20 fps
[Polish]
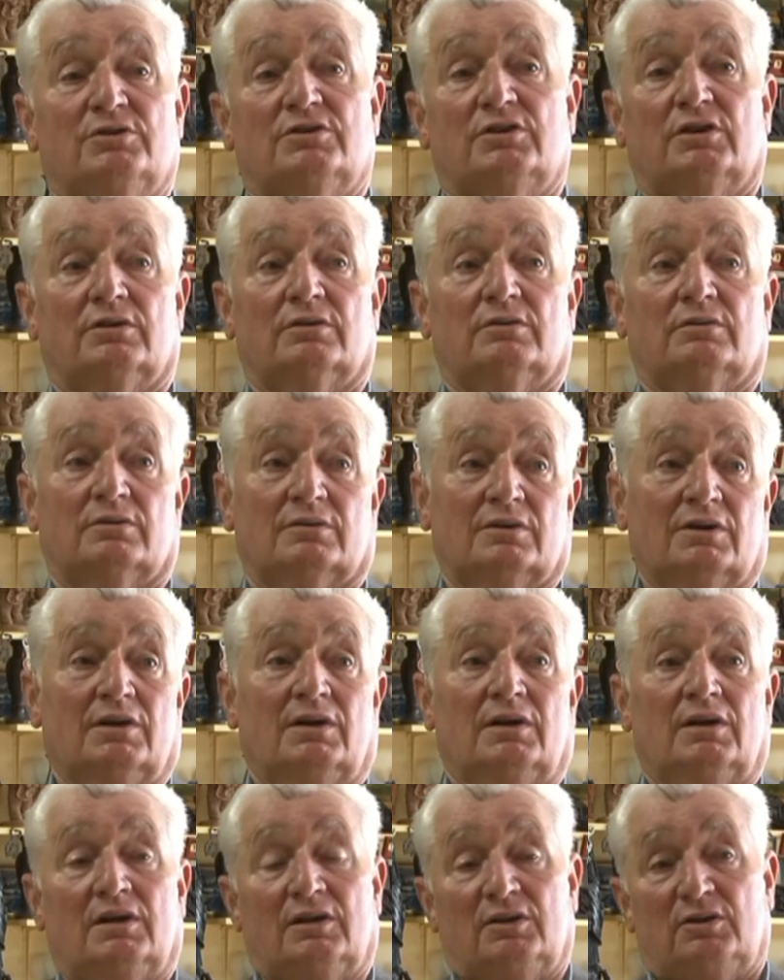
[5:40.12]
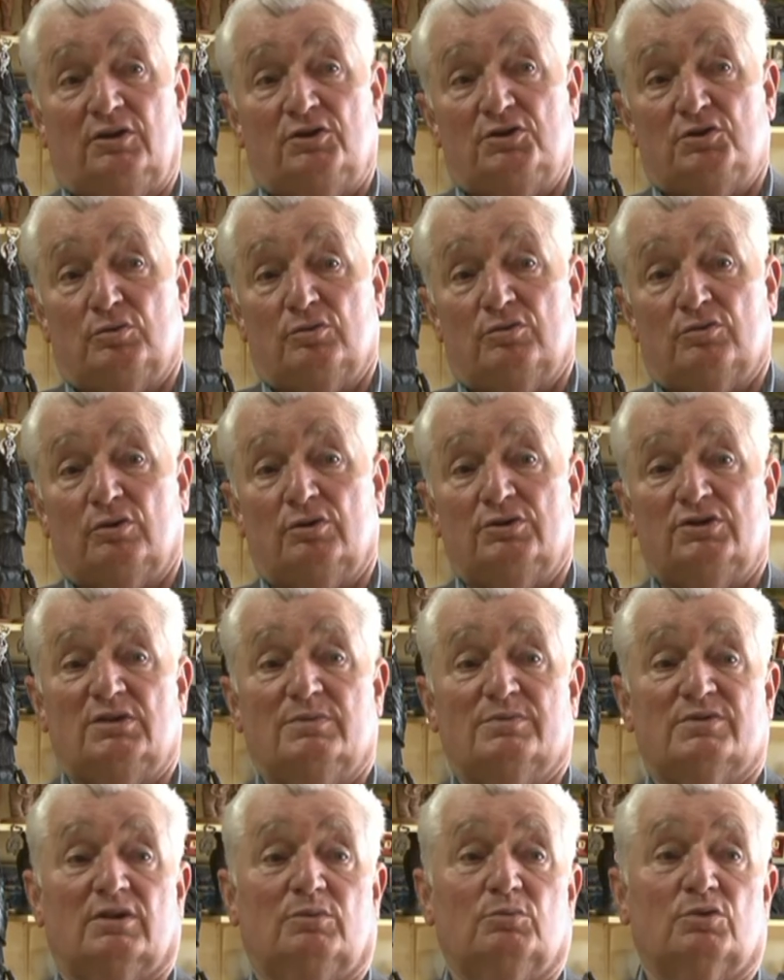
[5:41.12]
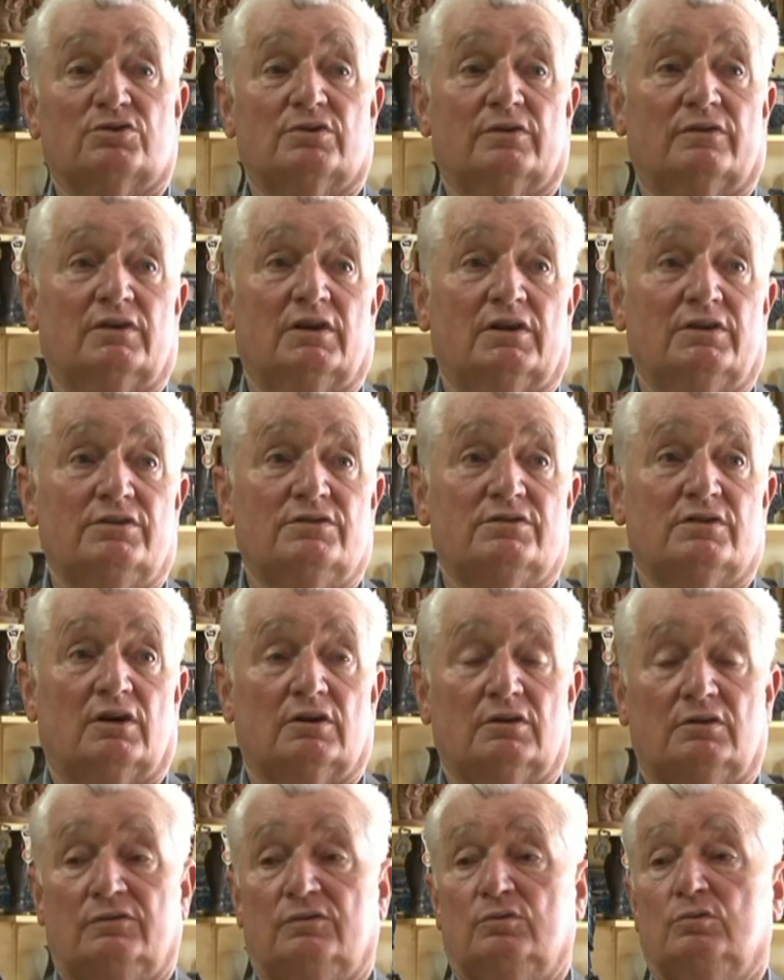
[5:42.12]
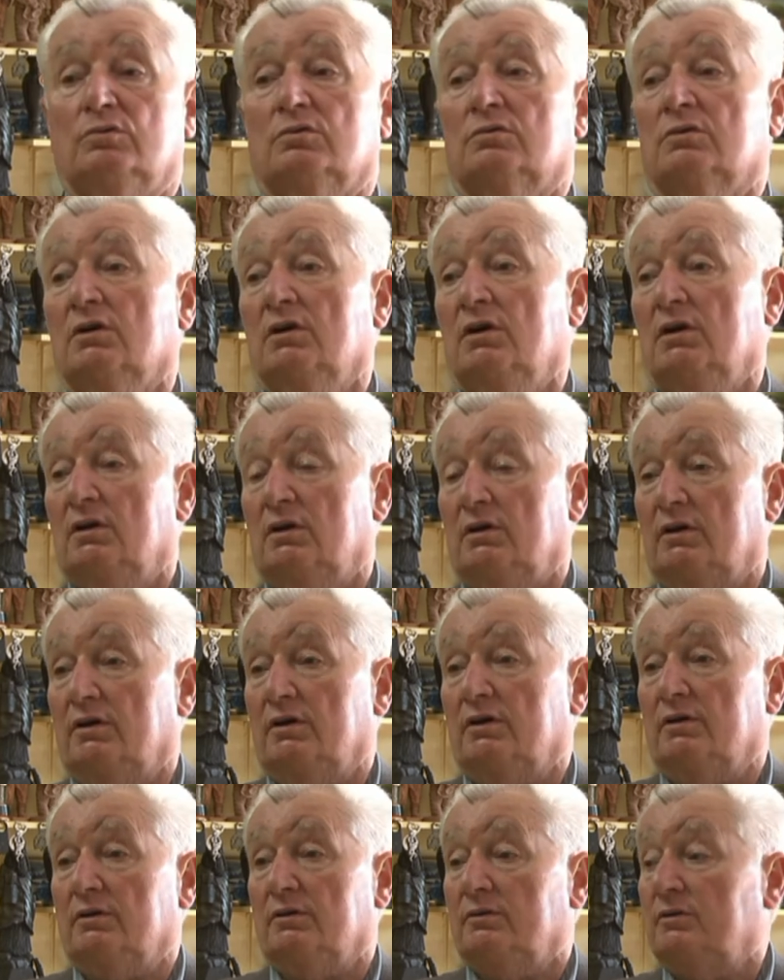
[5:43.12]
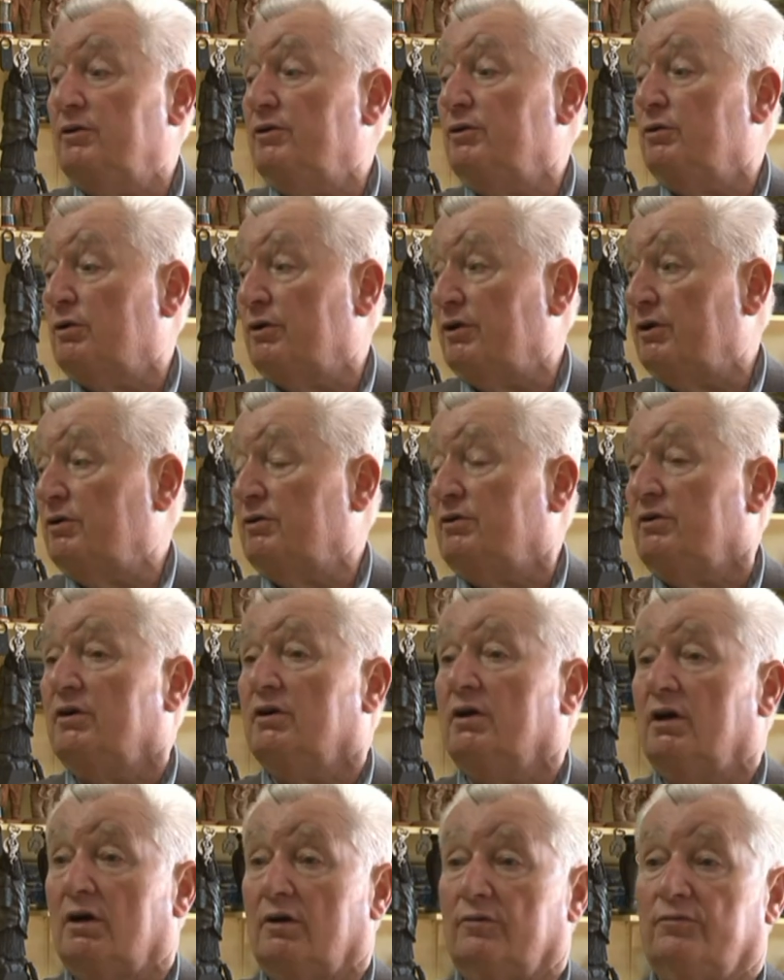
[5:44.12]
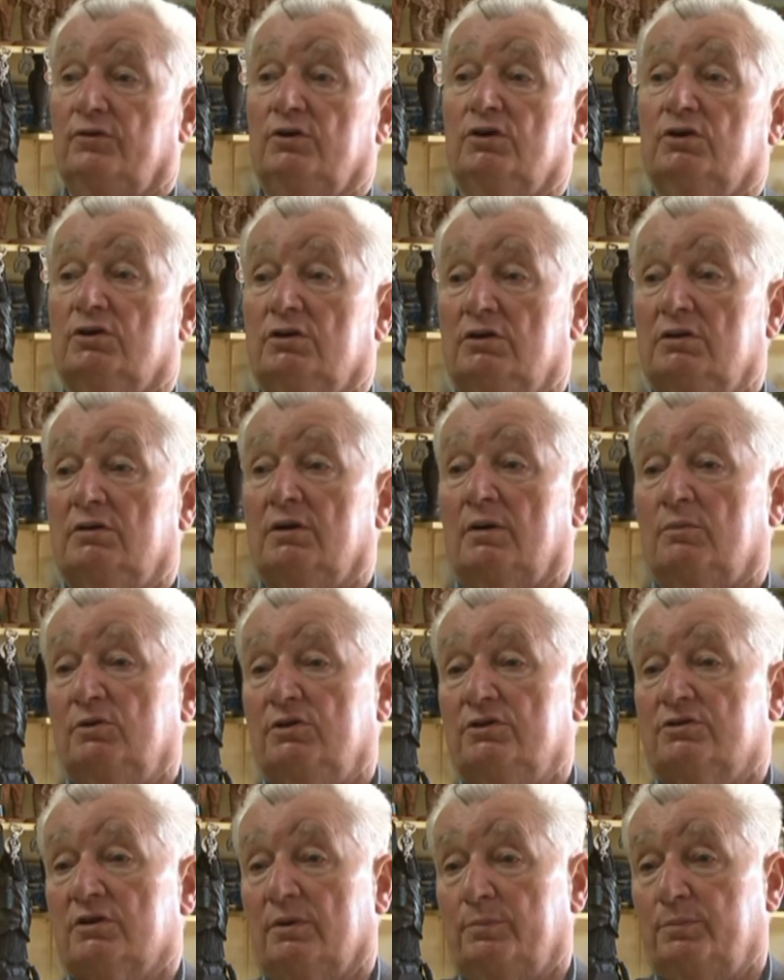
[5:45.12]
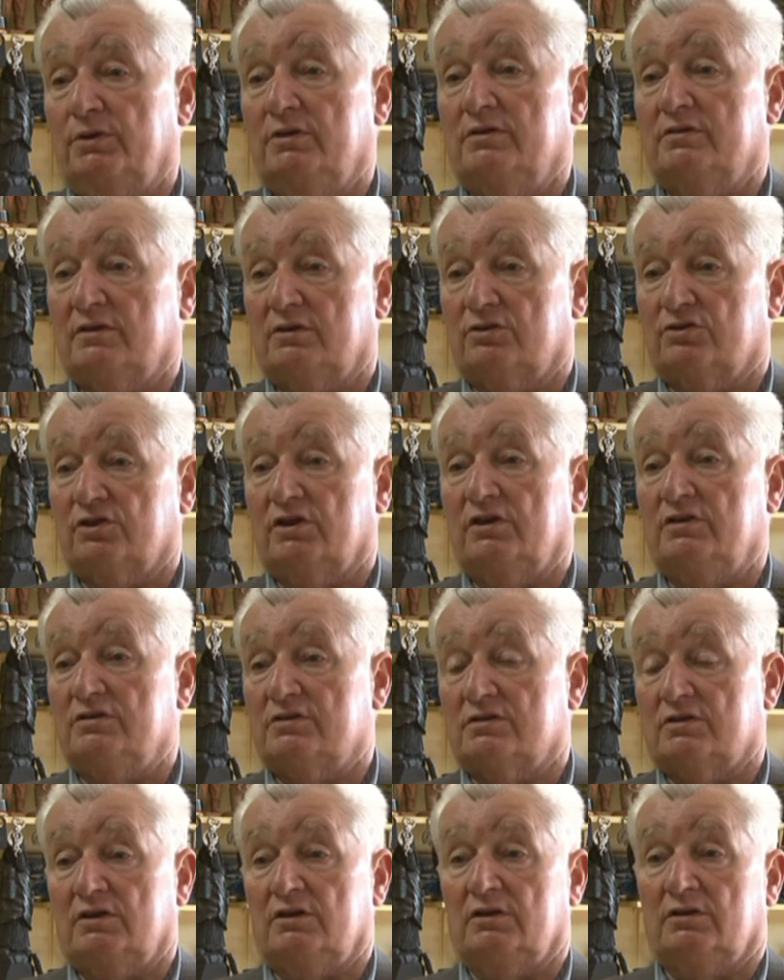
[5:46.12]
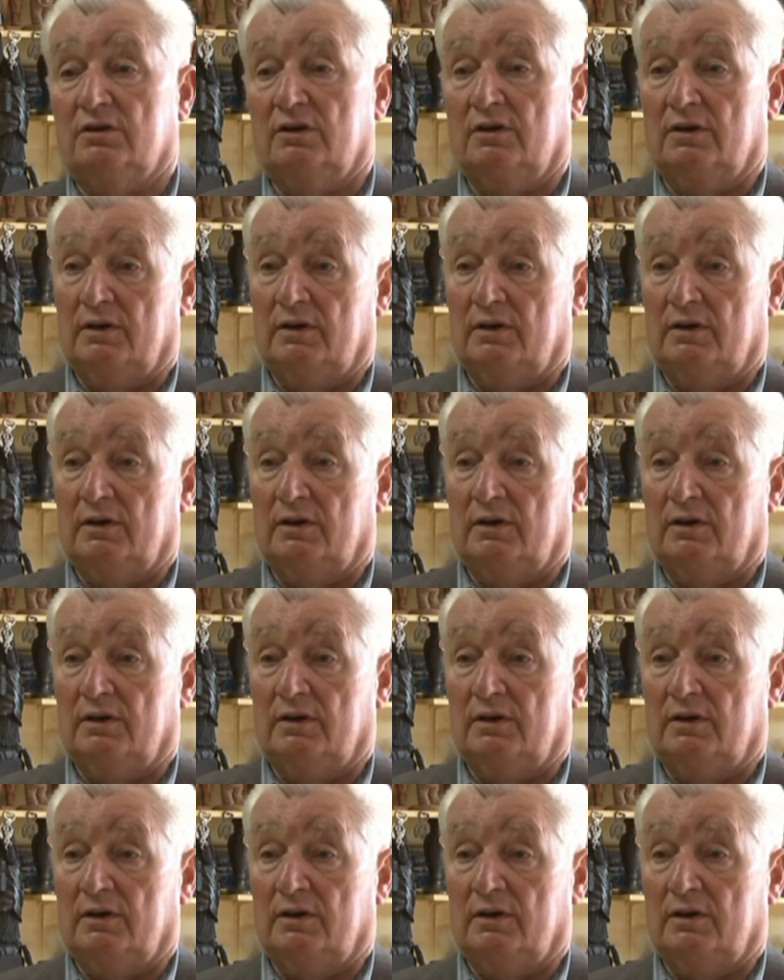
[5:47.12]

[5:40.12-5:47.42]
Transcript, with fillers: będzie 1800, może w granicach dwóch, linoryty, grafiki, tam licza 500-600,